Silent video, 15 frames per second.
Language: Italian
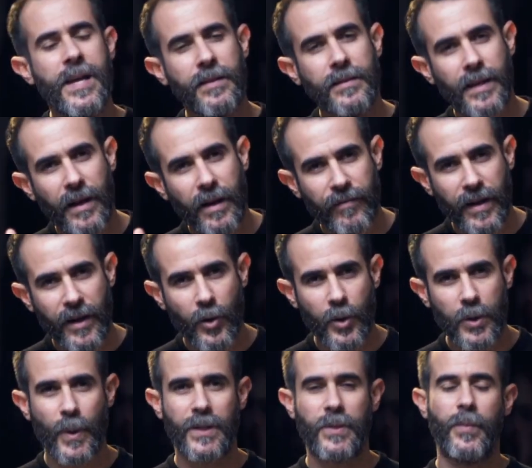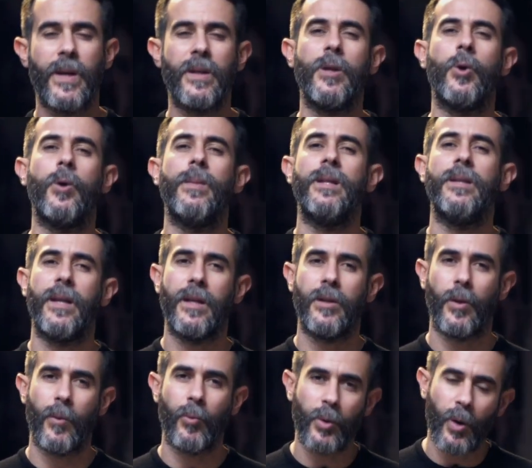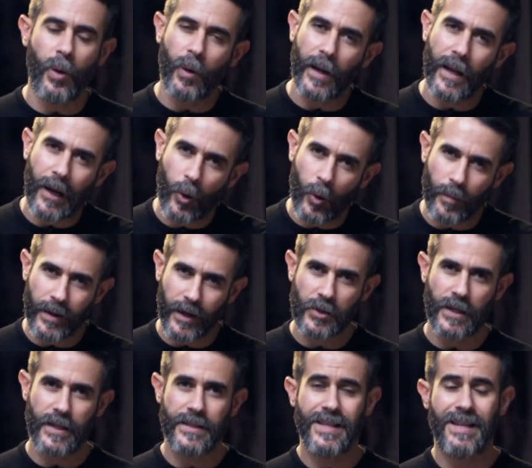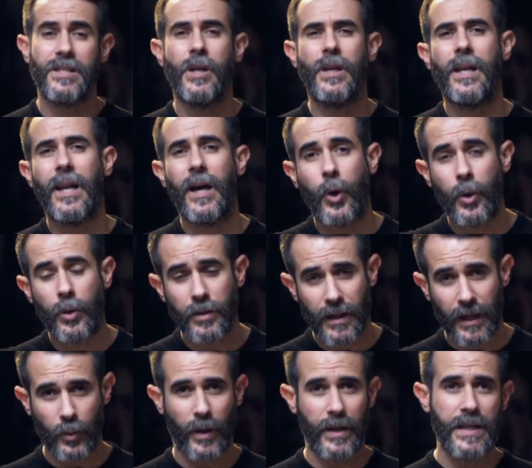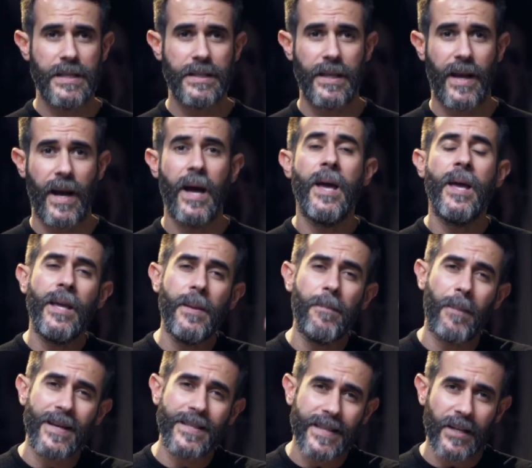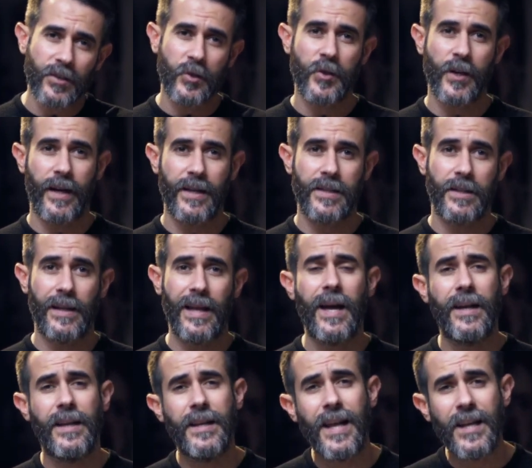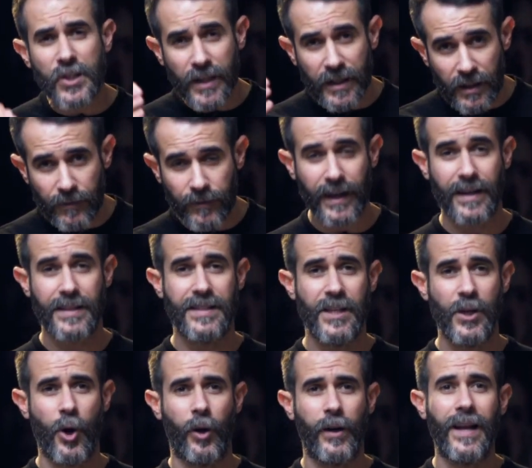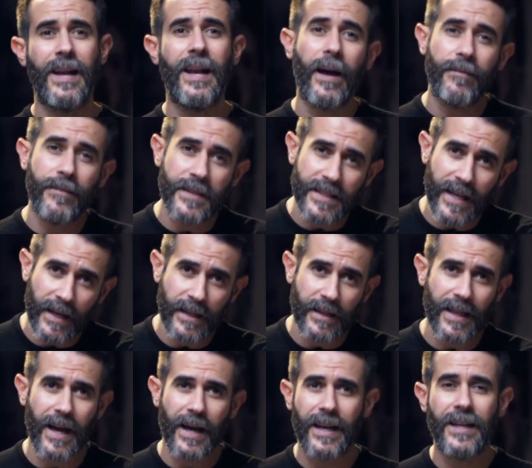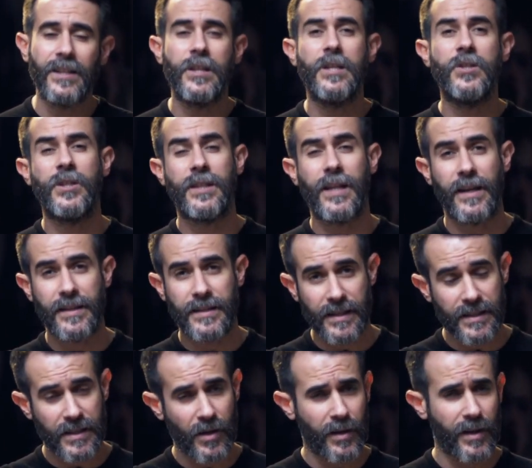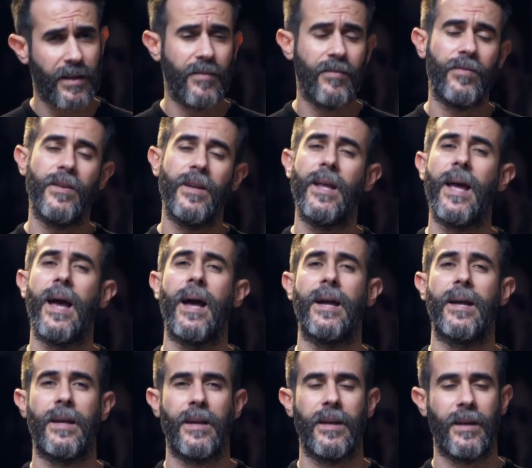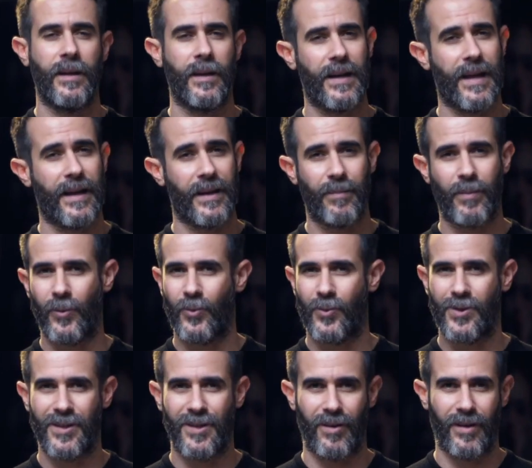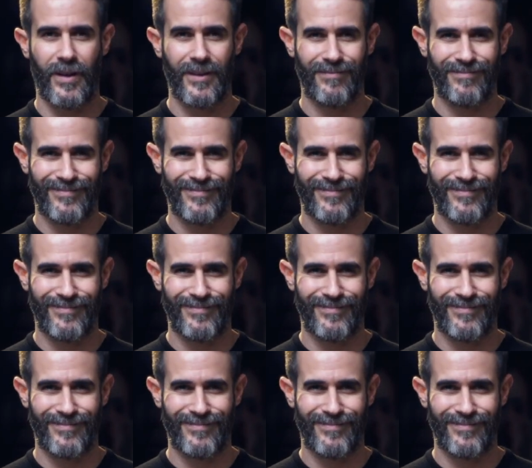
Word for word: intervengono su aspetti come il diritto all'autore, la commercializzazione, la contrattualistica, i passaggi generazionali, la certificazione, la fiscalità, la digitalizzazione ed infine anche la riproduzione.